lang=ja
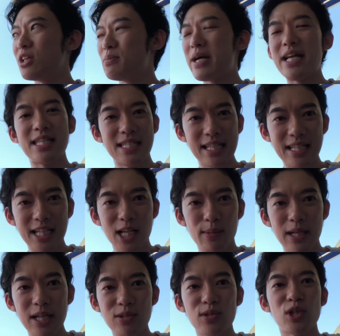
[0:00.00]
前に進んでいただけれ
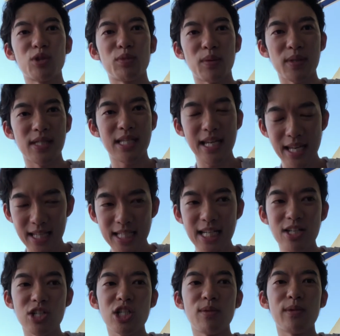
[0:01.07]
ばなというふうに思います。ぜひ
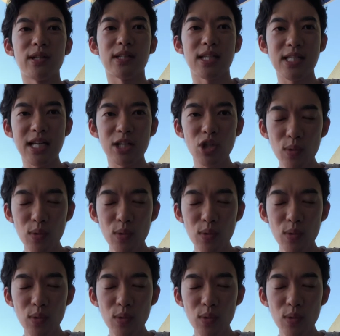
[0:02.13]
チェックしてみてください。